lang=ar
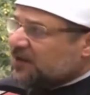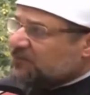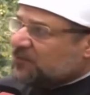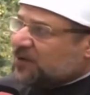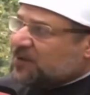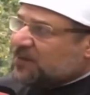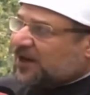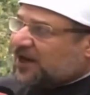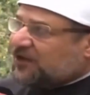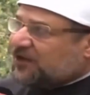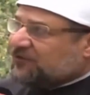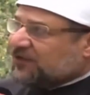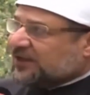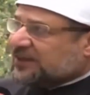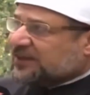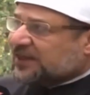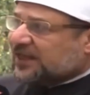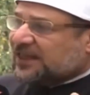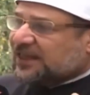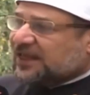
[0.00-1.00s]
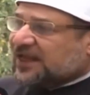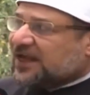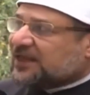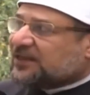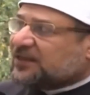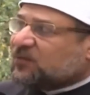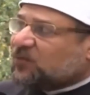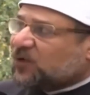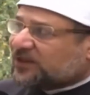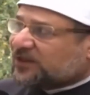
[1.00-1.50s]
بمعرفة
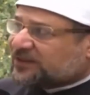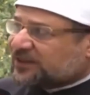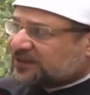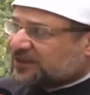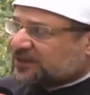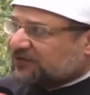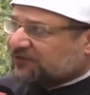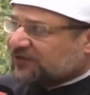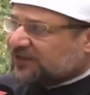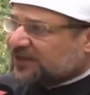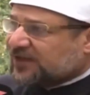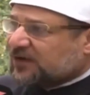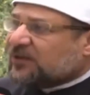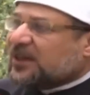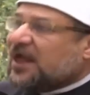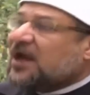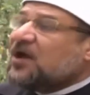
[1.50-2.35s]
الجهات المؤسسية في الدولة